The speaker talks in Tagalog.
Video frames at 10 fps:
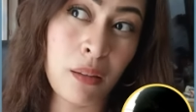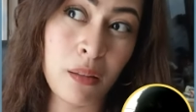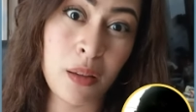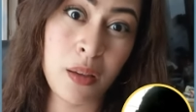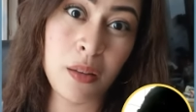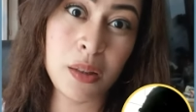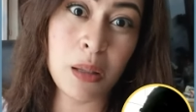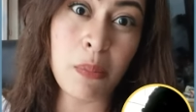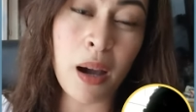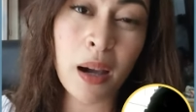Ah.
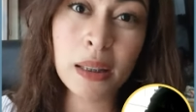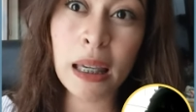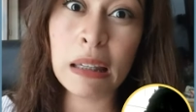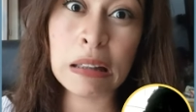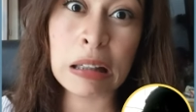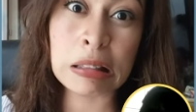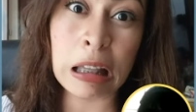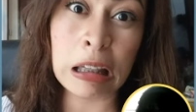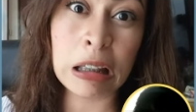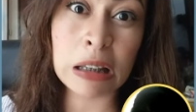'Di ba? Kaya inggit na
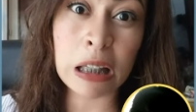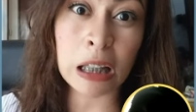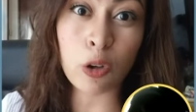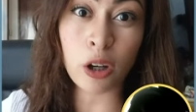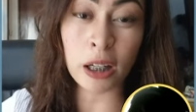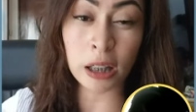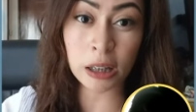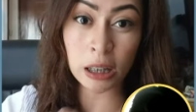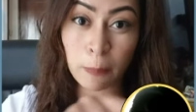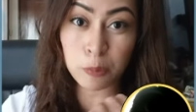inggit kayo, kaya
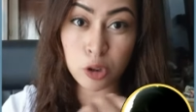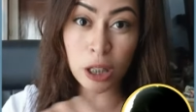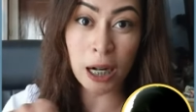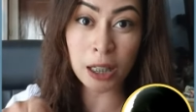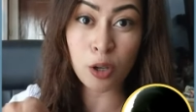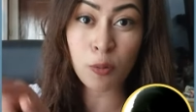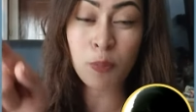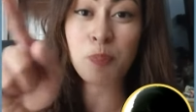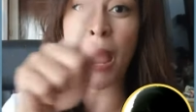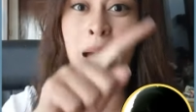kinrap nyo na lang yung
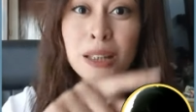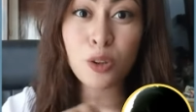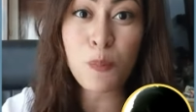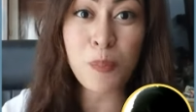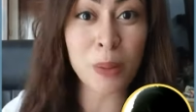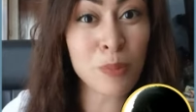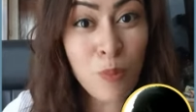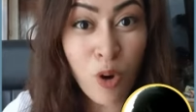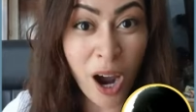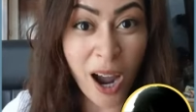pangit kong
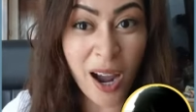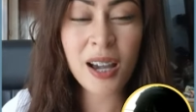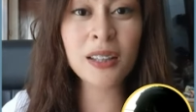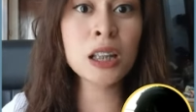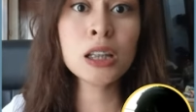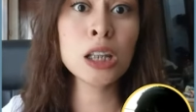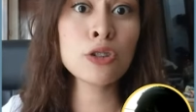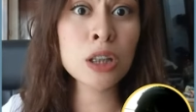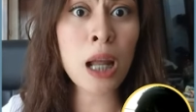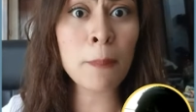pagmumukha at hindi niyo
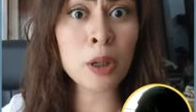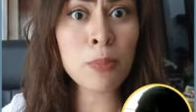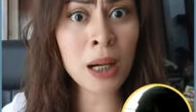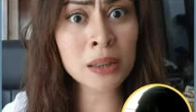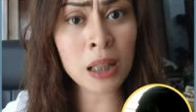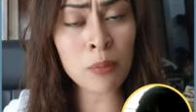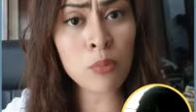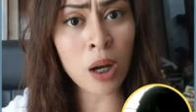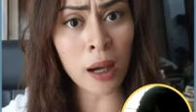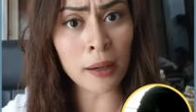sinama yung magandang
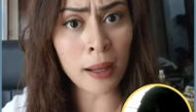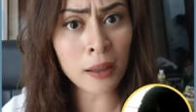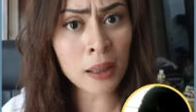bulaklak